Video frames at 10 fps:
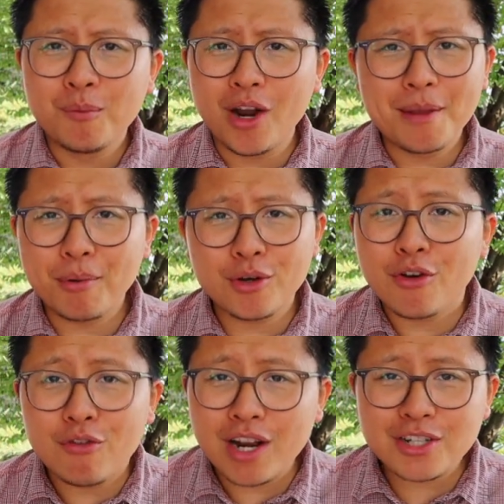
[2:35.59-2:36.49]
Moi à l'époque,
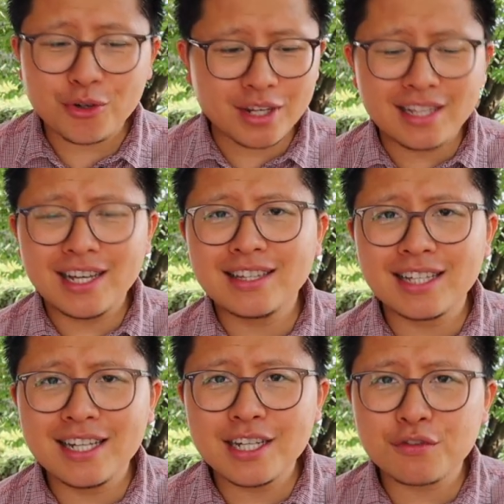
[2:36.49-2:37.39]
euh, voilà, je regardais la
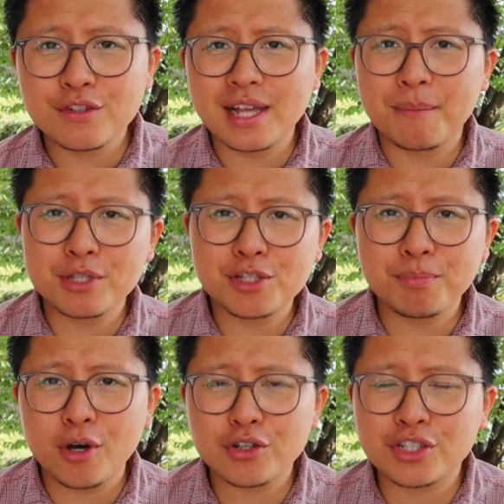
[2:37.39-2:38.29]
télé, je faisais un peu de
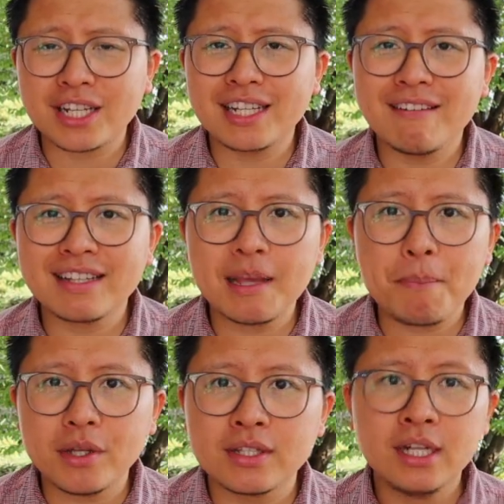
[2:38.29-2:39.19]
sport, je traînais avec des
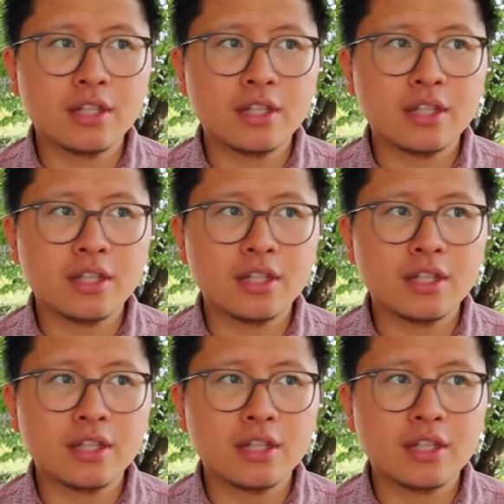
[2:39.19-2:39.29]
potes.